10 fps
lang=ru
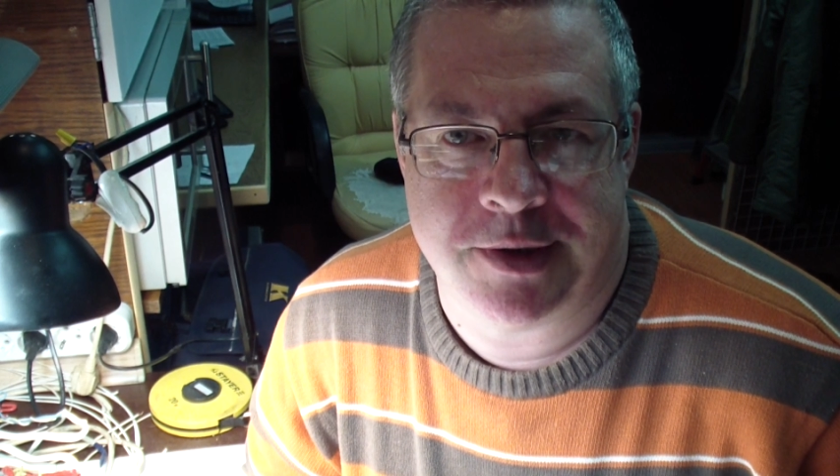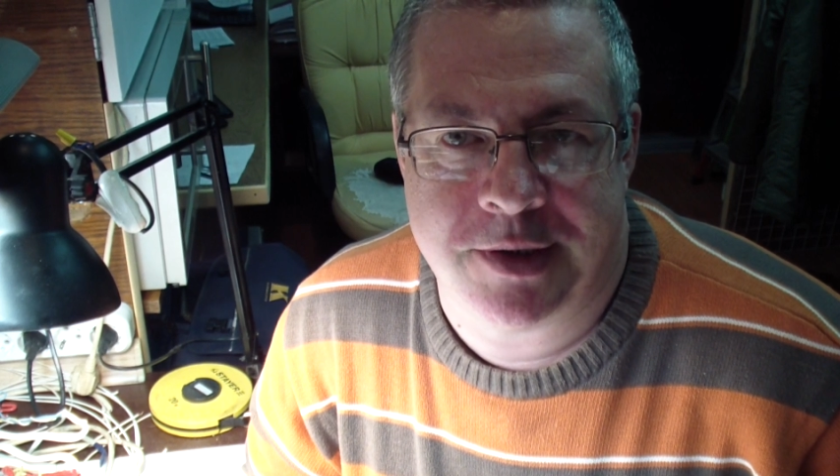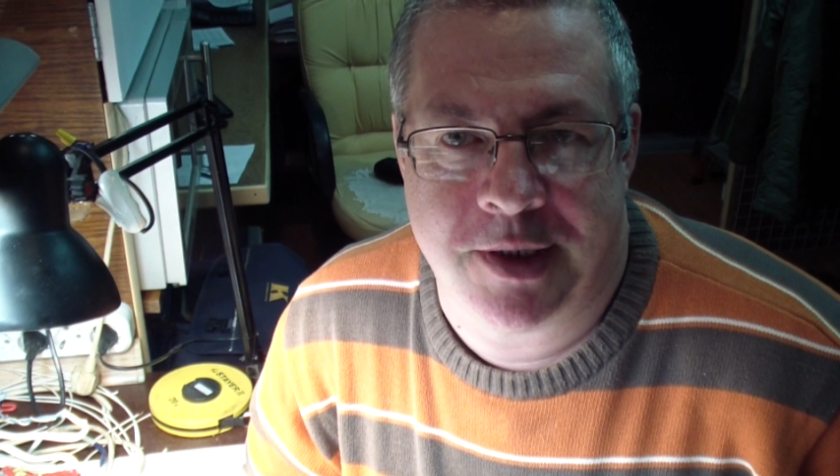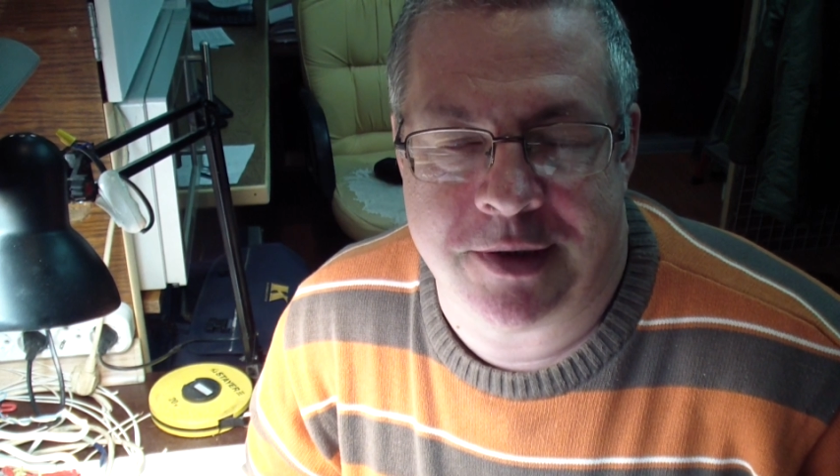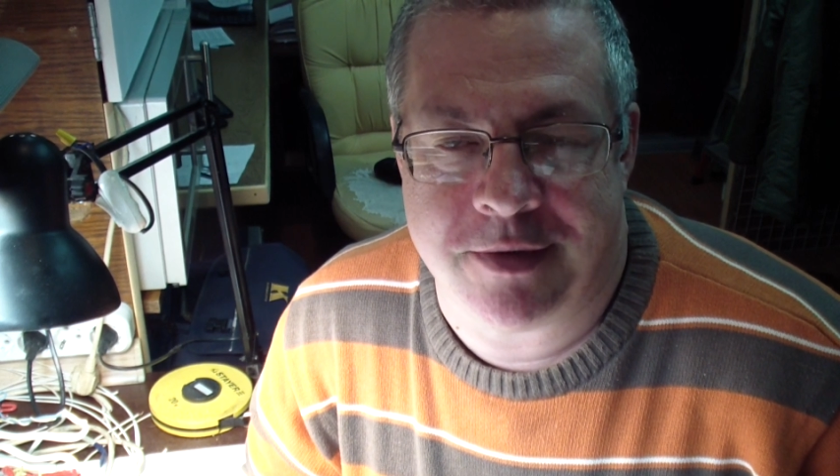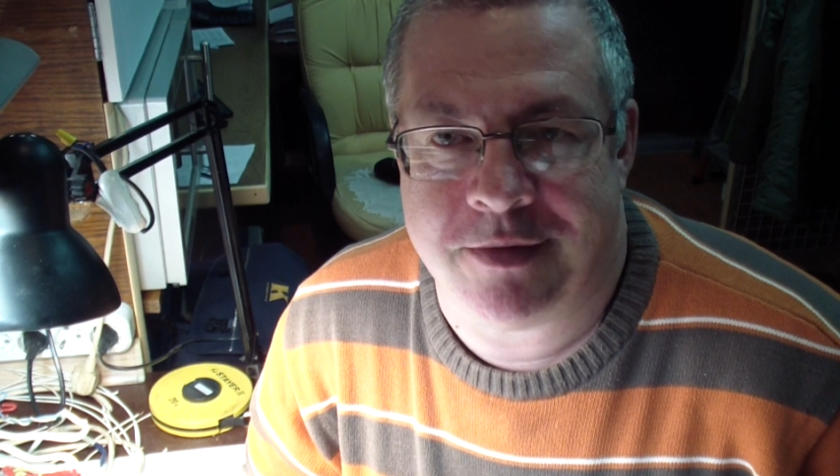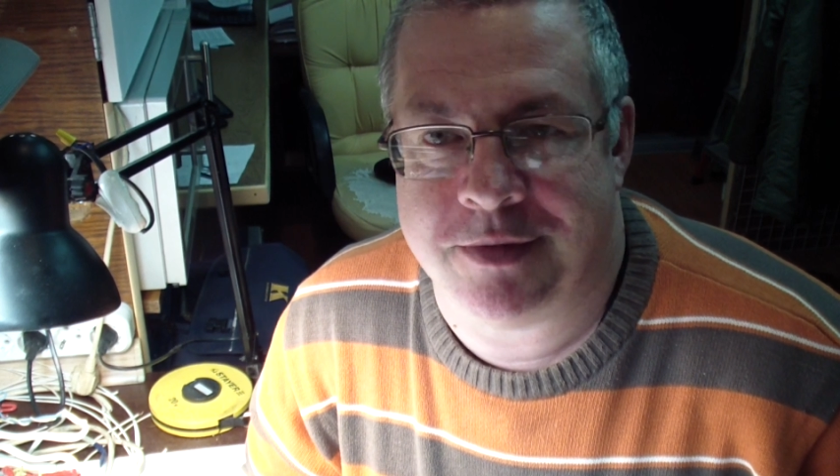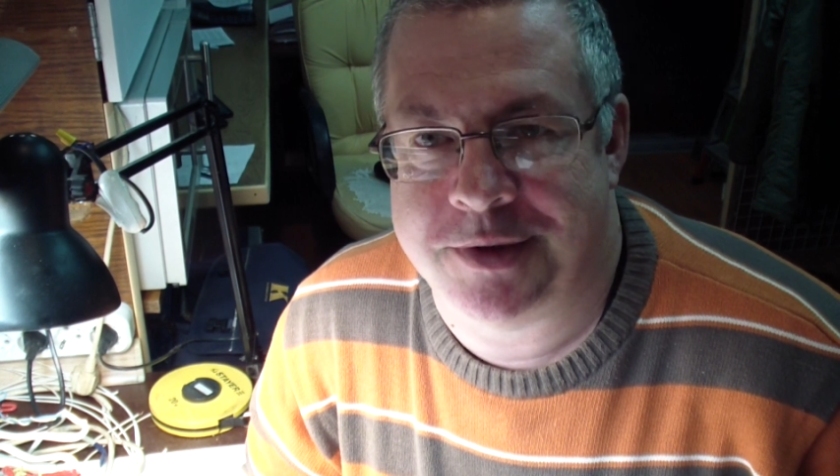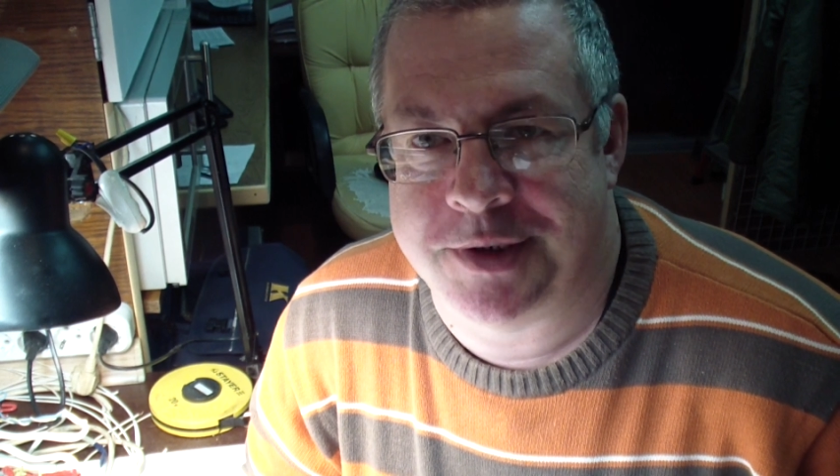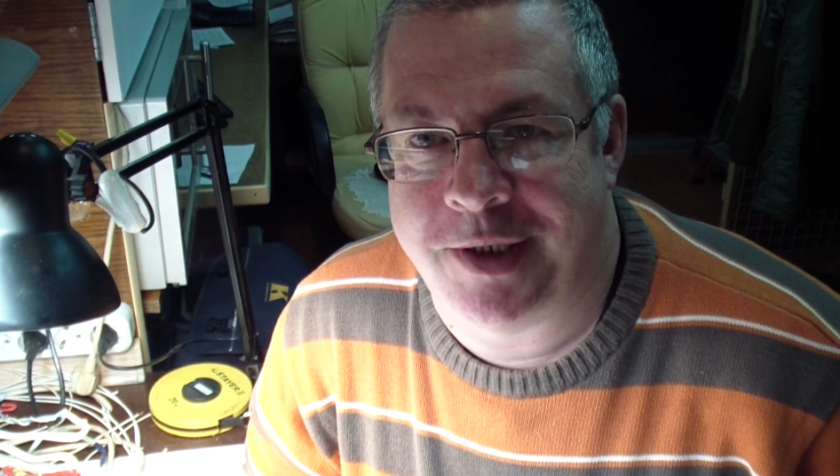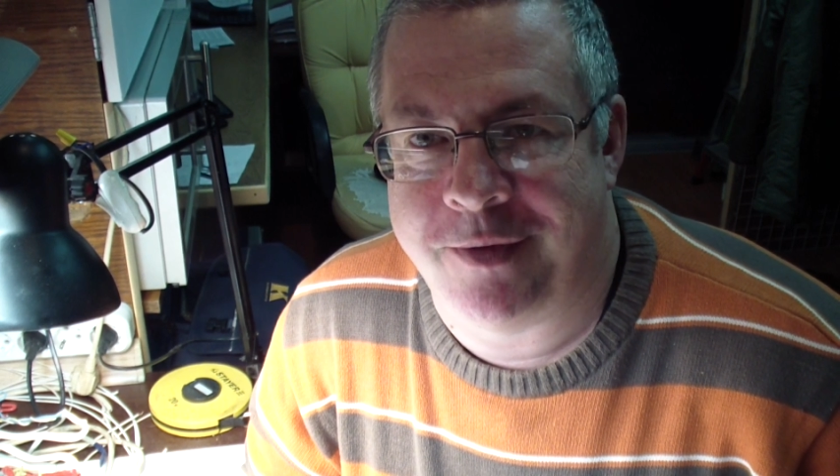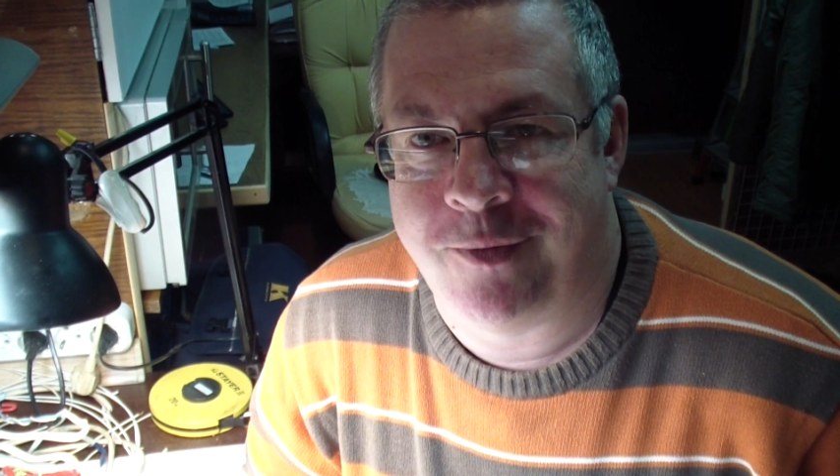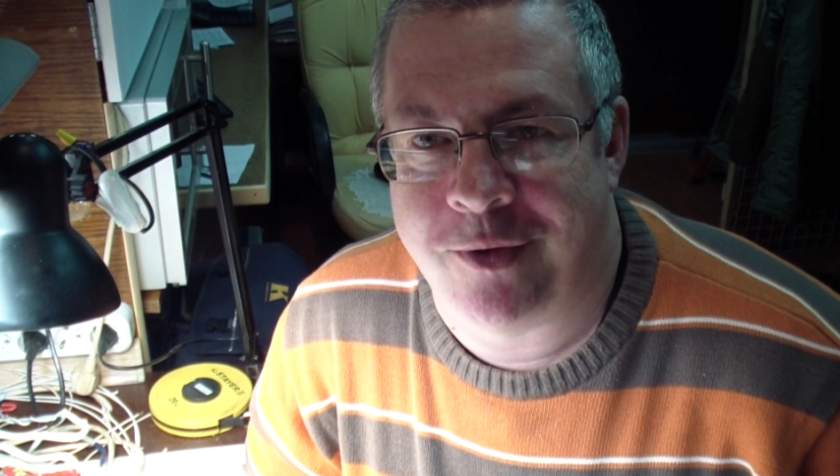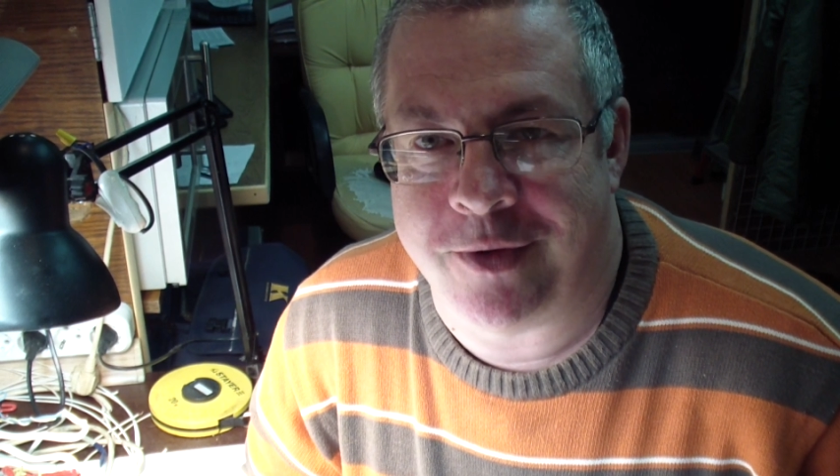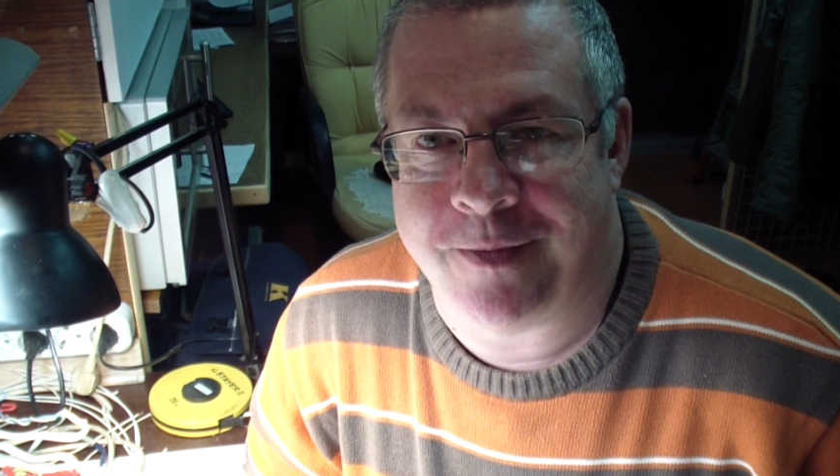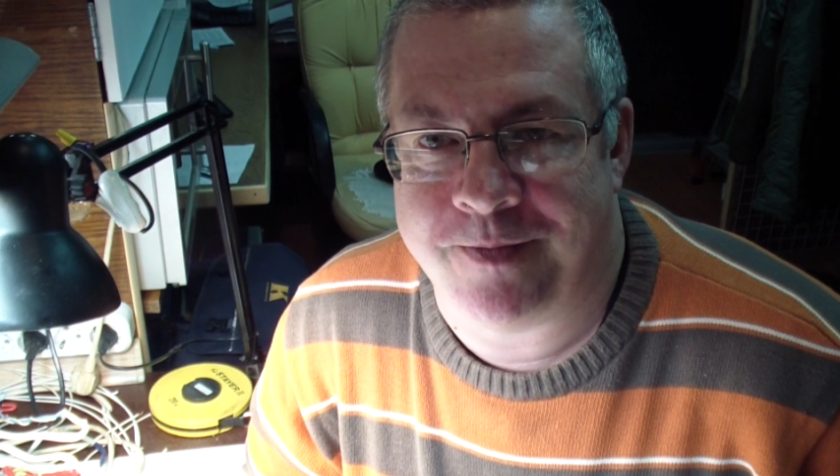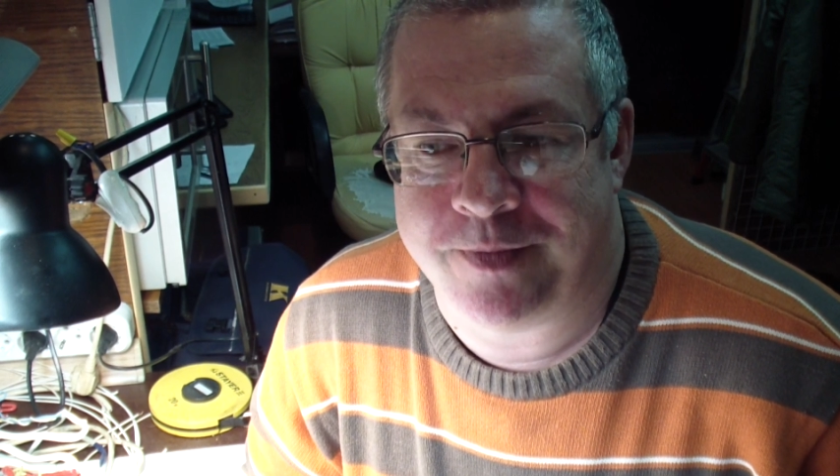снять целевой,